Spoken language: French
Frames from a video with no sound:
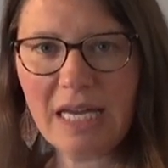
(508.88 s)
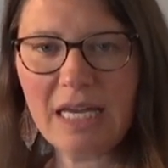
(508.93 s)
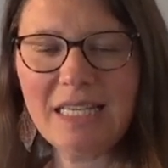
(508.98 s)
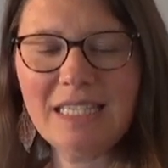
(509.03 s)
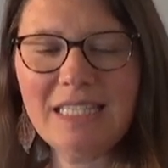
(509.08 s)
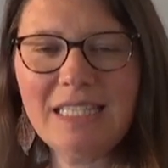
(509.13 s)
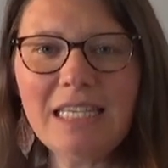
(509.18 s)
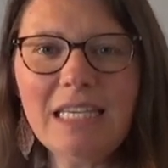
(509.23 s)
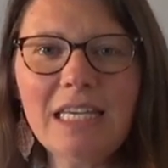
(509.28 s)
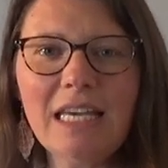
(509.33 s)

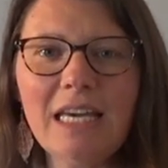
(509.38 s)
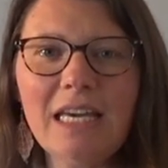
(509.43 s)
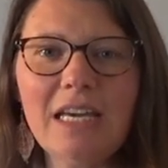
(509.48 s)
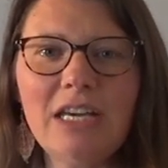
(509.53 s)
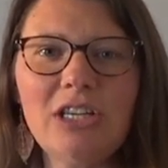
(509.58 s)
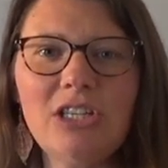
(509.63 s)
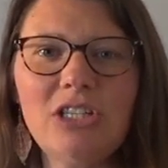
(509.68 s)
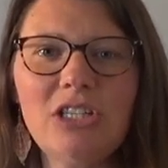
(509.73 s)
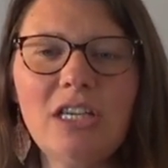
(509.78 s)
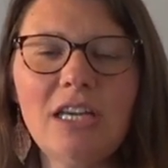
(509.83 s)
Si
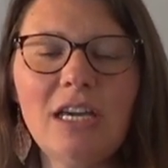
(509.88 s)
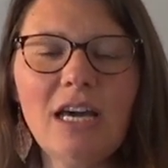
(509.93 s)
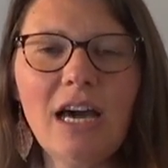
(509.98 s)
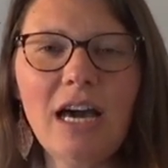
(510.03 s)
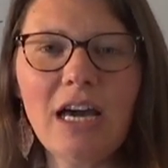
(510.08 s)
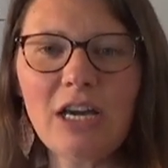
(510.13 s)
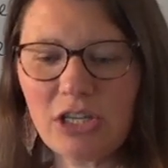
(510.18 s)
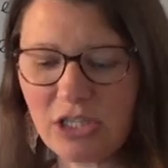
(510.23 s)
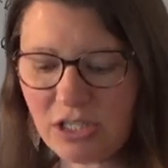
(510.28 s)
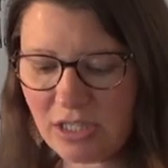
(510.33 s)
j'ai
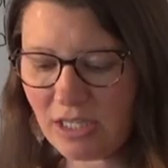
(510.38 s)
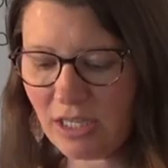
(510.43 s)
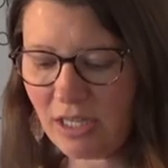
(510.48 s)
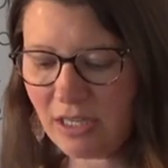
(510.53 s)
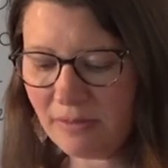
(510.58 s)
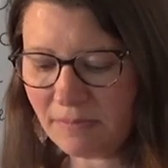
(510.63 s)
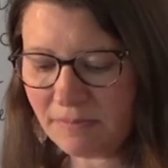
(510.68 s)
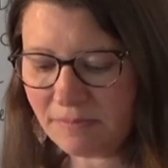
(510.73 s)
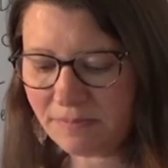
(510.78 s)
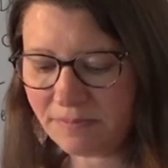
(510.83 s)

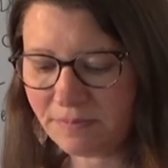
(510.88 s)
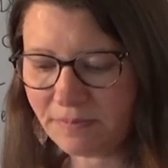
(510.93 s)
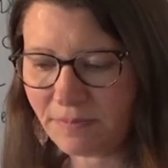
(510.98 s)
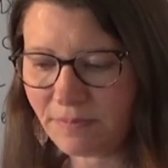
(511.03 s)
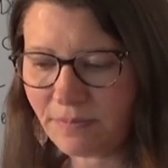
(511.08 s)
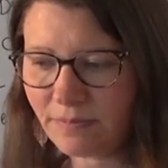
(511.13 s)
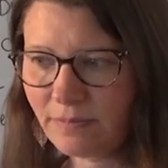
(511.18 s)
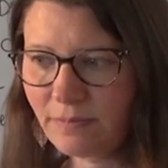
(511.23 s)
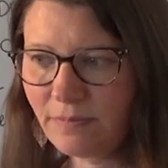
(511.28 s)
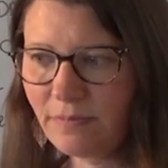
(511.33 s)
acheté
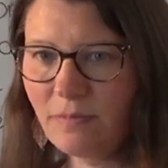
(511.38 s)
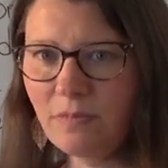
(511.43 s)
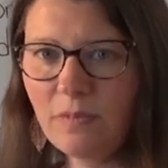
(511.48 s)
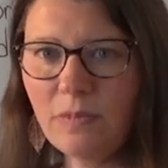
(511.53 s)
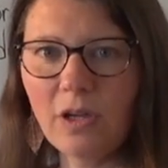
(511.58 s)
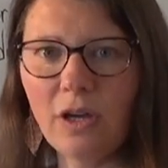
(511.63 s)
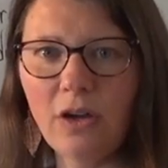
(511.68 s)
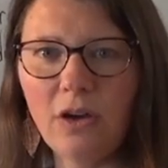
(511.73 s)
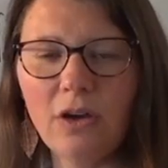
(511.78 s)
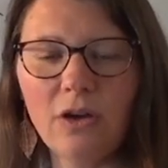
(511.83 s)

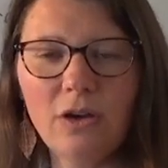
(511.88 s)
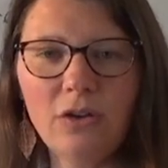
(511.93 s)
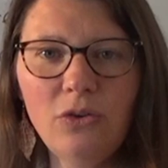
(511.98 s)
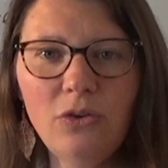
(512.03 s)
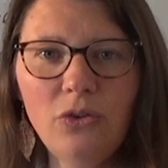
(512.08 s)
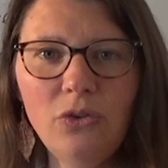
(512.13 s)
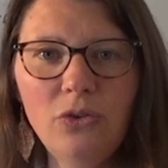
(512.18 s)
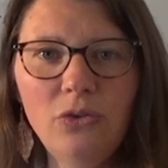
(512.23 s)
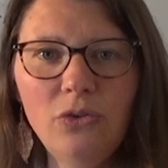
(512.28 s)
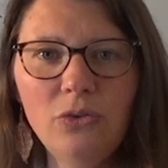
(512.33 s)
euh,
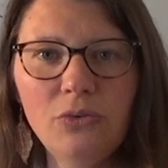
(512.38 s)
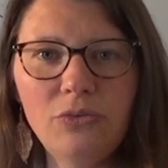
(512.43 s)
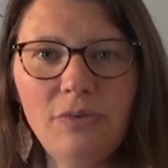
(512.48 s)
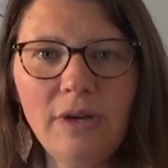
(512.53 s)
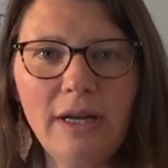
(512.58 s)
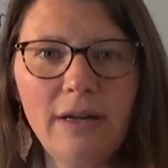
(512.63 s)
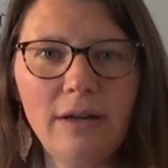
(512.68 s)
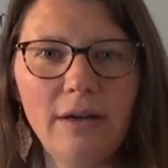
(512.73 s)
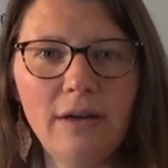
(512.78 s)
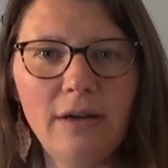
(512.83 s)
une
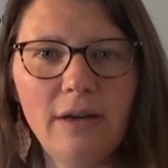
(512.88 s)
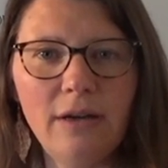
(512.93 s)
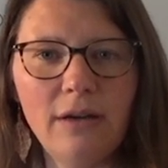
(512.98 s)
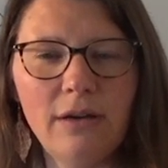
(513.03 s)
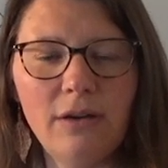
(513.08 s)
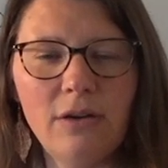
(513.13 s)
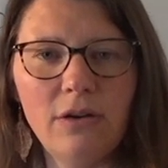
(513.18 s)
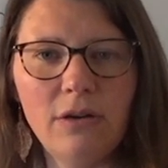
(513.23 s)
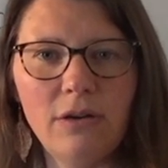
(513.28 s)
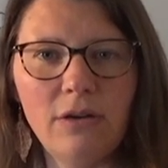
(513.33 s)
nouvelle
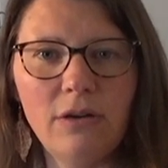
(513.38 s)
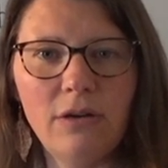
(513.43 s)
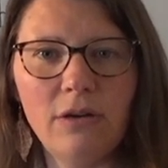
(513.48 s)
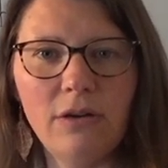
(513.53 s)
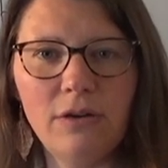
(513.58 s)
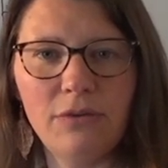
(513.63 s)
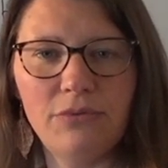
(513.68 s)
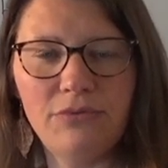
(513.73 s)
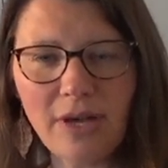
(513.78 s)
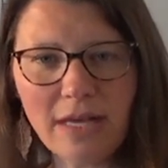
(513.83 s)

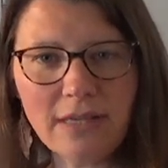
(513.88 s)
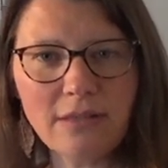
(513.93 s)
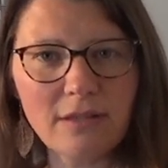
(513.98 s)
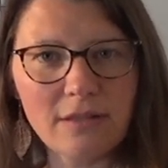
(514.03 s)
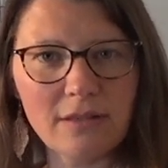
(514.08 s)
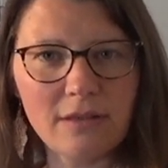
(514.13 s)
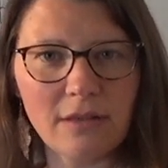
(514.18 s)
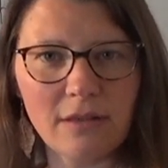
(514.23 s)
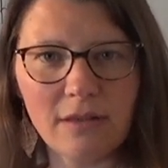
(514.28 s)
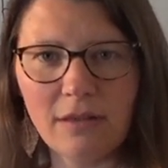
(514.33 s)
euh,
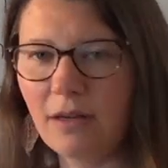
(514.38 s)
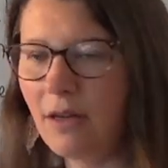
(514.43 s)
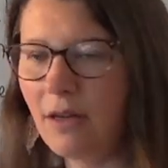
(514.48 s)
veste,